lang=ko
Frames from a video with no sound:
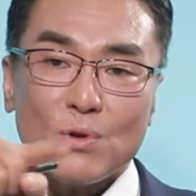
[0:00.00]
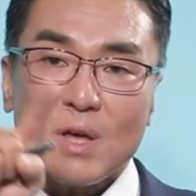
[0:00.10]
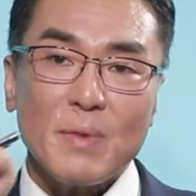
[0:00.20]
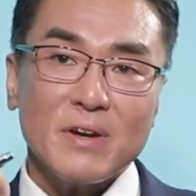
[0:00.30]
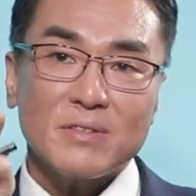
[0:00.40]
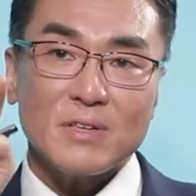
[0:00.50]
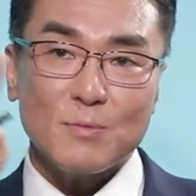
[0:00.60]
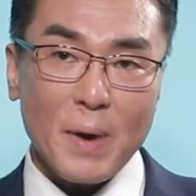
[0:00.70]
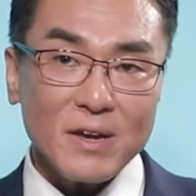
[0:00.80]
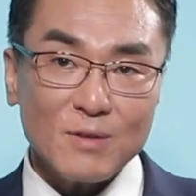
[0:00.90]
코로나 바이러스의
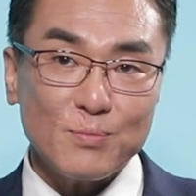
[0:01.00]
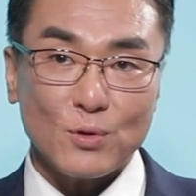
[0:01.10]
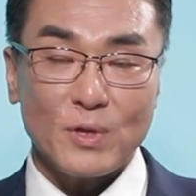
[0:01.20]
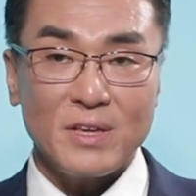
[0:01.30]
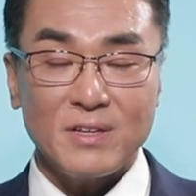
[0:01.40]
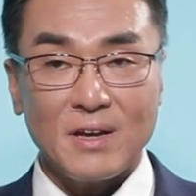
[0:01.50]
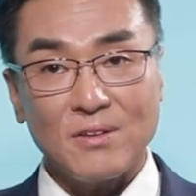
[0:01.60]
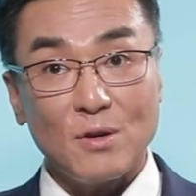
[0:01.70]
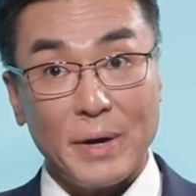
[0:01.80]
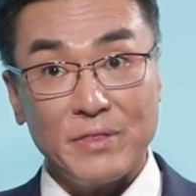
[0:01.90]
스파이크
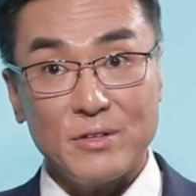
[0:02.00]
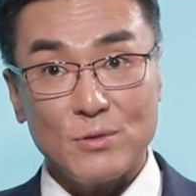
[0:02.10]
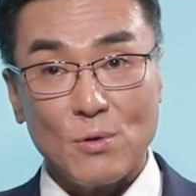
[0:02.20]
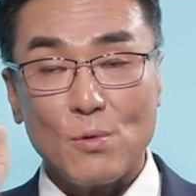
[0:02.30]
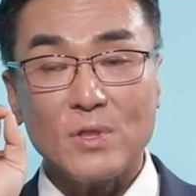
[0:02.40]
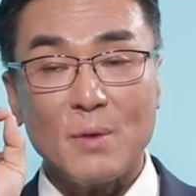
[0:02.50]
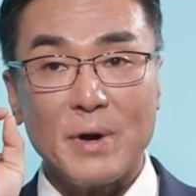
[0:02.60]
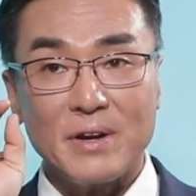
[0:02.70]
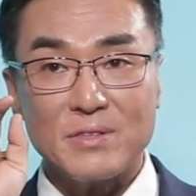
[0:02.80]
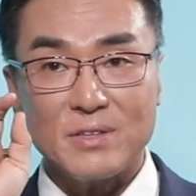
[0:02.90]
프로테인이라는 걸 만들죠. 코로나
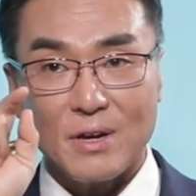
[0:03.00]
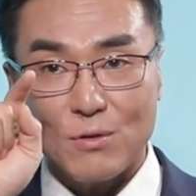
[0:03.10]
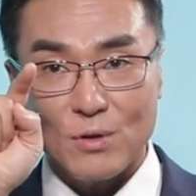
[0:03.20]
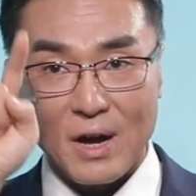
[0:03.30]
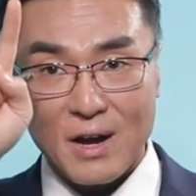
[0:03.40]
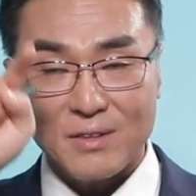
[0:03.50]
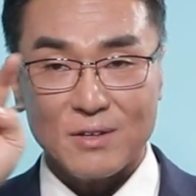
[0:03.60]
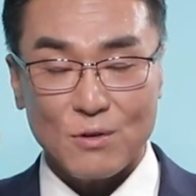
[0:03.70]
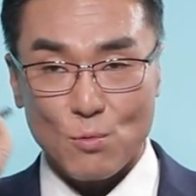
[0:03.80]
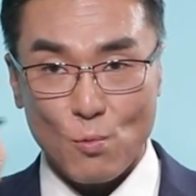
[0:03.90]
바이러스의 그
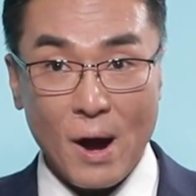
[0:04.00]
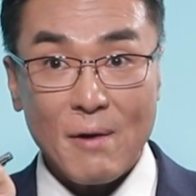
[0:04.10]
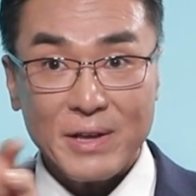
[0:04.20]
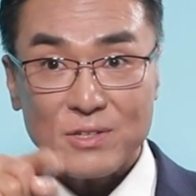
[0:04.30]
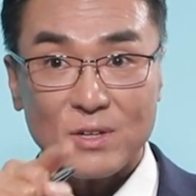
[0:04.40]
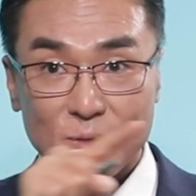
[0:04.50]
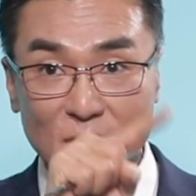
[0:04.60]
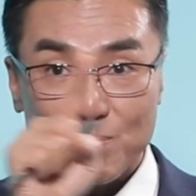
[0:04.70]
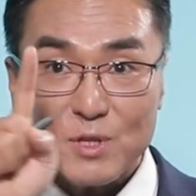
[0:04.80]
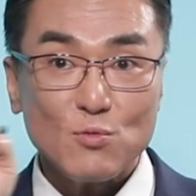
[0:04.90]
약간 그 왕관처럼
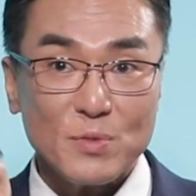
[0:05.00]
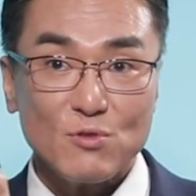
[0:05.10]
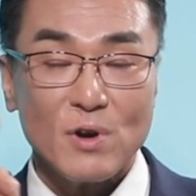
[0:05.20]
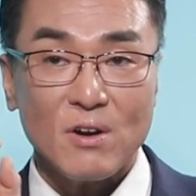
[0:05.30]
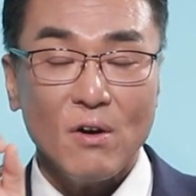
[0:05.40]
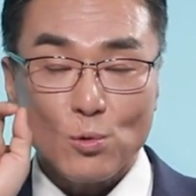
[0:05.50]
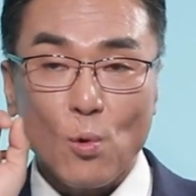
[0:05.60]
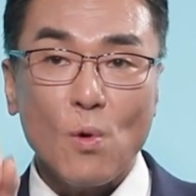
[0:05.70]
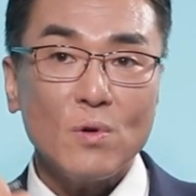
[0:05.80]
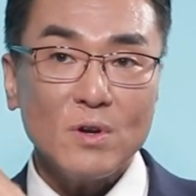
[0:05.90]
생긴 삐죽삐죽한 거.
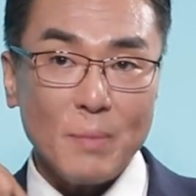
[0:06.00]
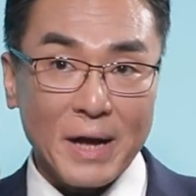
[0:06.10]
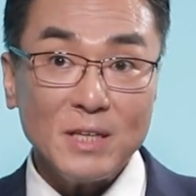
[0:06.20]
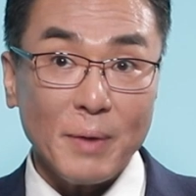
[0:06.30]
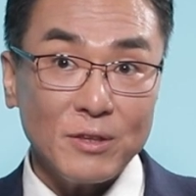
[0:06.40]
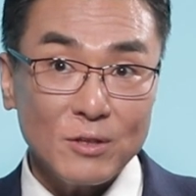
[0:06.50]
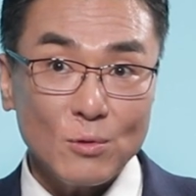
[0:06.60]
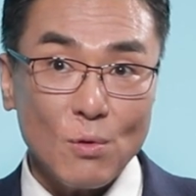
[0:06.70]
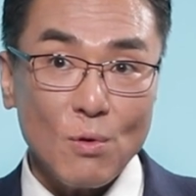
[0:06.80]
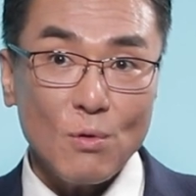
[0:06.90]
요거를 많이
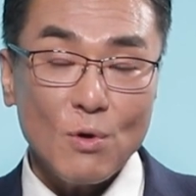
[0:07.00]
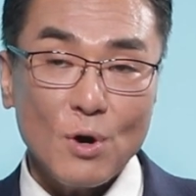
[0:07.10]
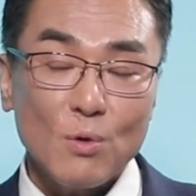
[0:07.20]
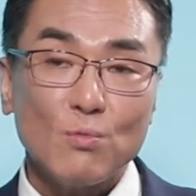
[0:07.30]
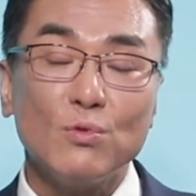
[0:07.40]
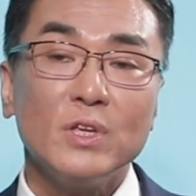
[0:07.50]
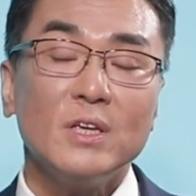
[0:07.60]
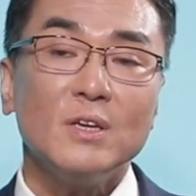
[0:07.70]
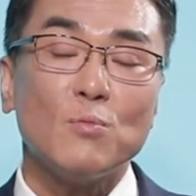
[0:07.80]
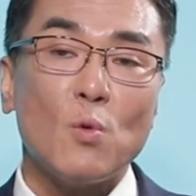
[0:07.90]
만들고
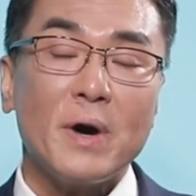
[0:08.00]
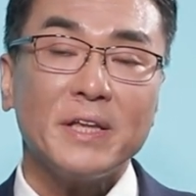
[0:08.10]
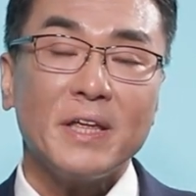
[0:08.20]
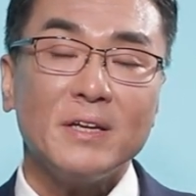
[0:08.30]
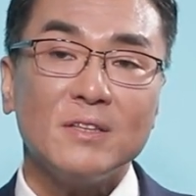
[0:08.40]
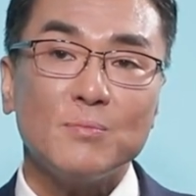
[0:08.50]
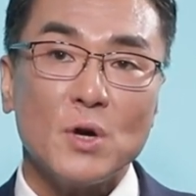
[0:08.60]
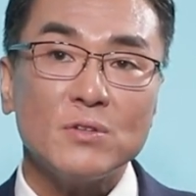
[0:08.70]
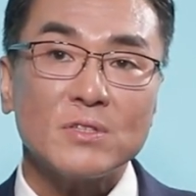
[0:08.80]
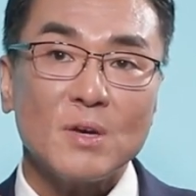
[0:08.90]
우리 몸 안에 있는
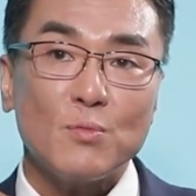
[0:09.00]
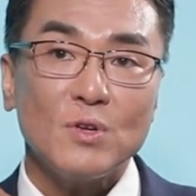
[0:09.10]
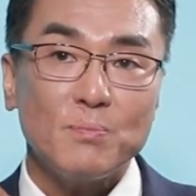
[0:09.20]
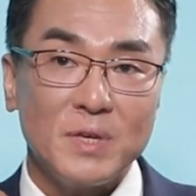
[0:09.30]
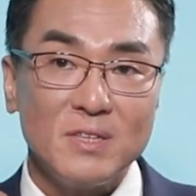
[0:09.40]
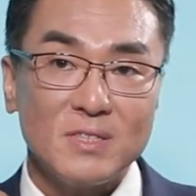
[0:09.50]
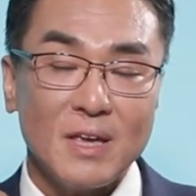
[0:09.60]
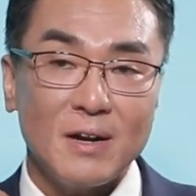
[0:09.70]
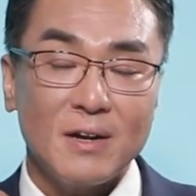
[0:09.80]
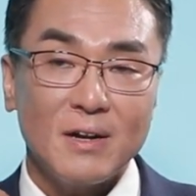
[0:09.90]
면역세포인
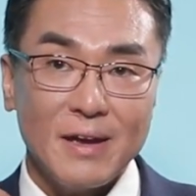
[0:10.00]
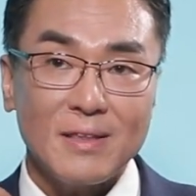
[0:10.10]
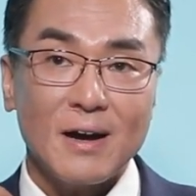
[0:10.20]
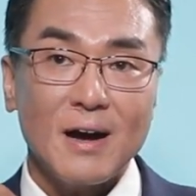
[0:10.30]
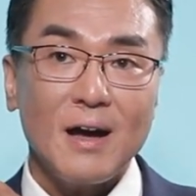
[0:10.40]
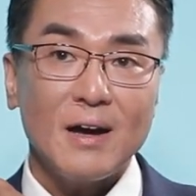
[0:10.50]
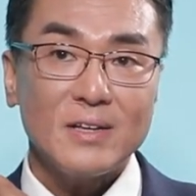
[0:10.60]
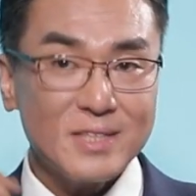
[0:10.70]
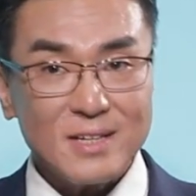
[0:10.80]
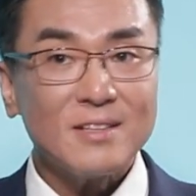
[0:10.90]
B셀에다가
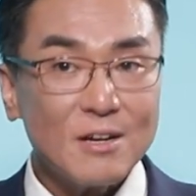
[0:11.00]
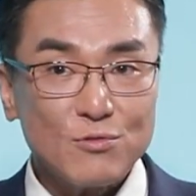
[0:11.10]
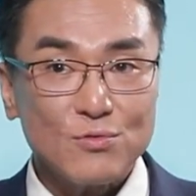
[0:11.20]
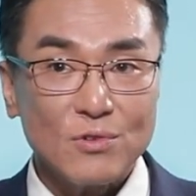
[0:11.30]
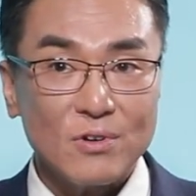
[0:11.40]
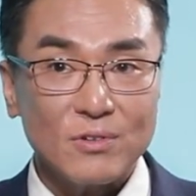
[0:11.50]
시그널을 주는